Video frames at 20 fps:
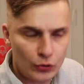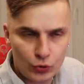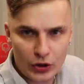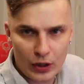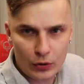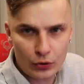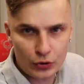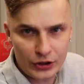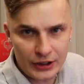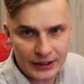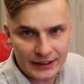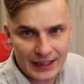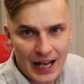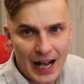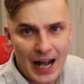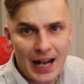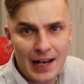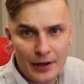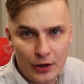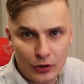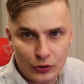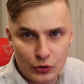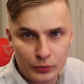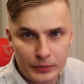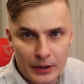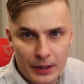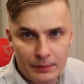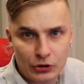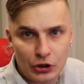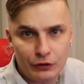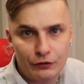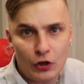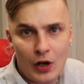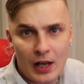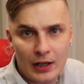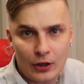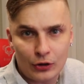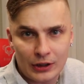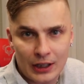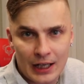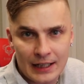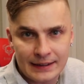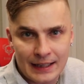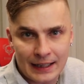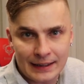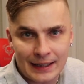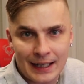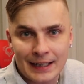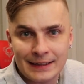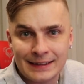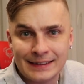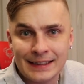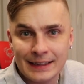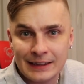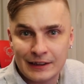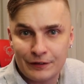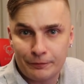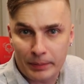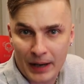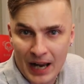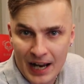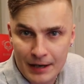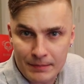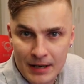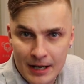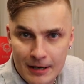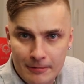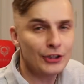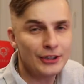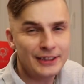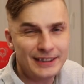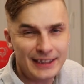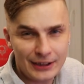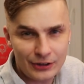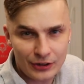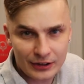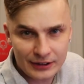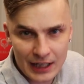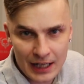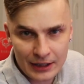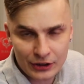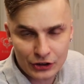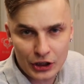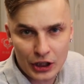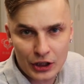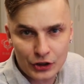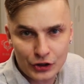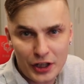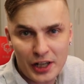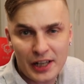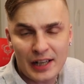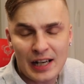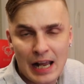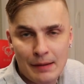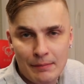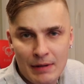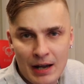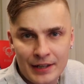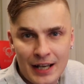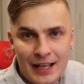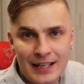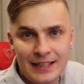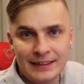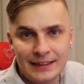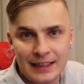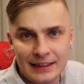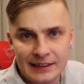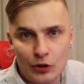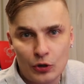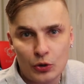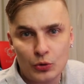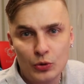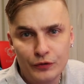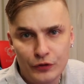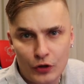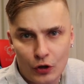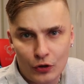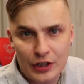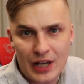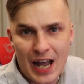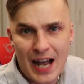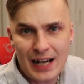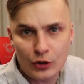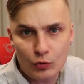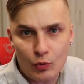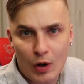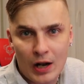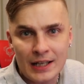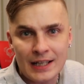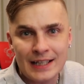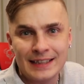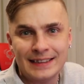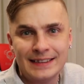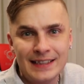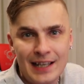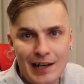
duża różnica, ale rozumiem, że Viola Kotelecka teraz nie jest w prime. Co jest jednoznaczne, że reklama na Instastory u Violi aktualnie jest